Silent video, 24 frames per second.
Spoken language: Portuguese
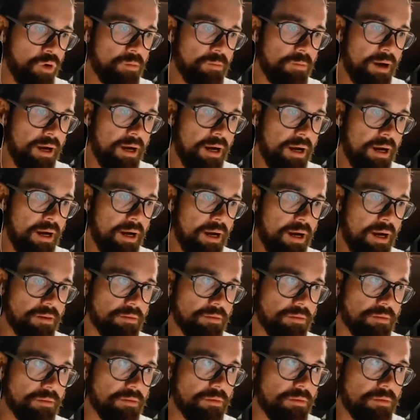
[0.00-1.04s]
uma
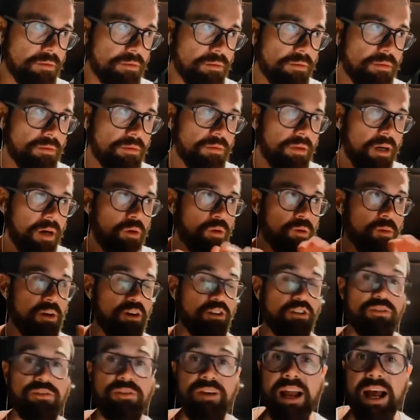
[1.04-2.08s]
um,
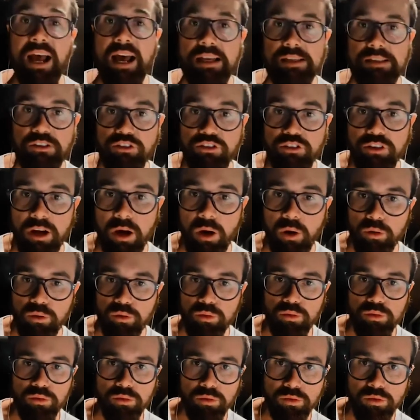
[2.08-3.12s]
algumas frases de
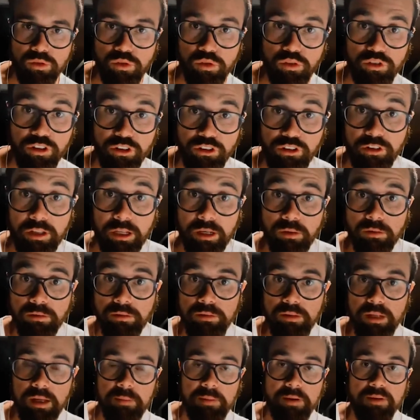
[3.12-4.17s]

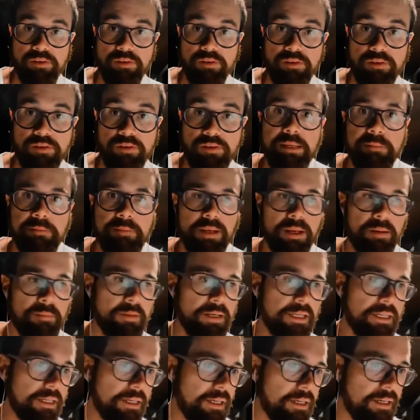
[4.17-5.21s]
autossugestão né, para você ler pela
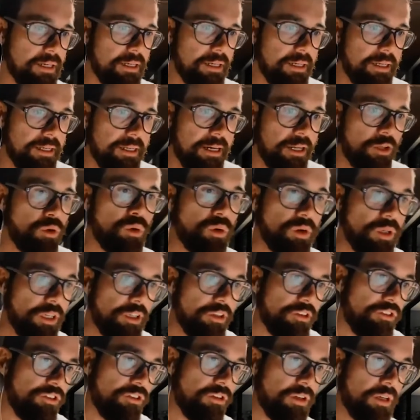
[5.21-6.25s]
manhã, ler à
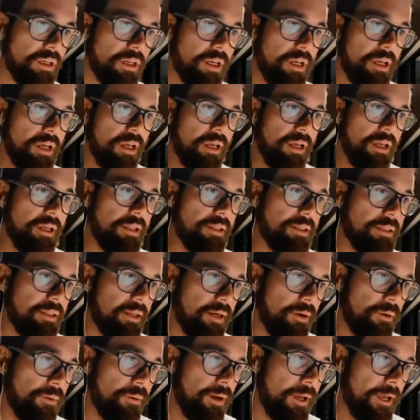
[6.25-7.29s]
noite.
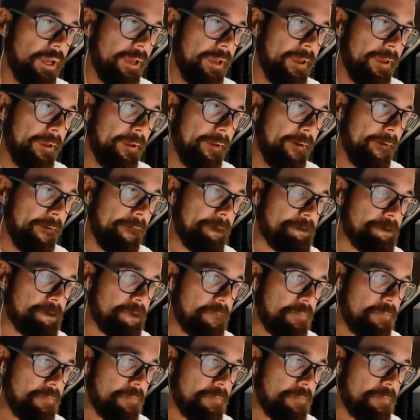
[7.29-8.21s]
Então é